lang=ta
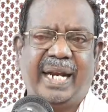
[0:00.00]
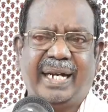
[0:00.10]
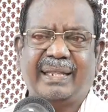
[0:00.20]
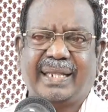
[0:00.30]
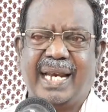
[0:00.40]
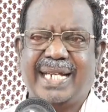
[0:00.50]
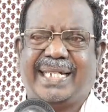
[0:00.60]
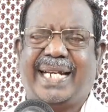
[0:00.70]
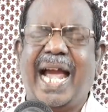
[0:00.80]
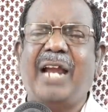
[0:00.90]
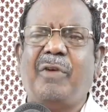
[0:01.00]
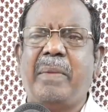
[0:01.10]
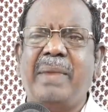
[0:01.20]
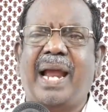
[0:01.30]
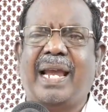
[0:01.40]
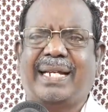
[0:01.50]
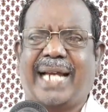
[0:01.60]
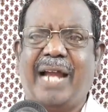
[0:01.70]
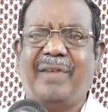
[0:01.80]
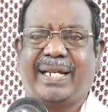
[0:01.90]
இடத்தில் கேள்வி மேலே
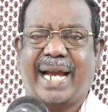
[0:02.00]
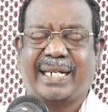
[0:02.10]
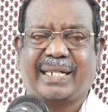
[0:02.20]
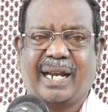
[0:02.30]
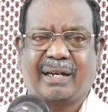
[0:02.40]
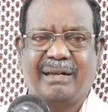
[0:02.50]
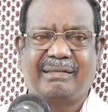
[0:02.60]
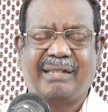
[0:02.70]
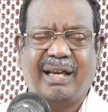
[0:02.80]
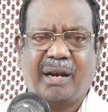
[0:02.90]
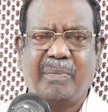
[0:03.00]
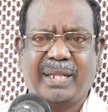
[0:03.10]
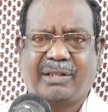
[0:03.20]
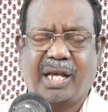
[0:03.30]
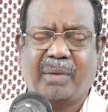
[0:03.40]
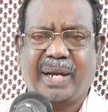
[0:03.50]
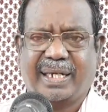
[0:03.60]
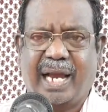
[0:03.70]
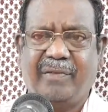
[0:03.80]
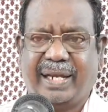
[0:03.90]
கேள்வி கேட்கிறார்கள் திரும்ப திரும்ப
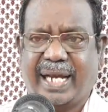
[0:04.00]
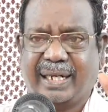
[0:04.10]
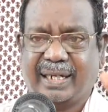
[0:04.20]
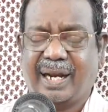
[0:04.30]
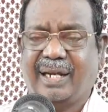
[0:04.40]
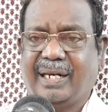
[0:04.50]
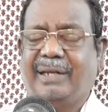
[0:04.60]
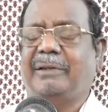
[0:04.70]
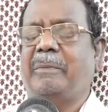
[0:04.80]
கேள்வி கேட்கிறார்கள்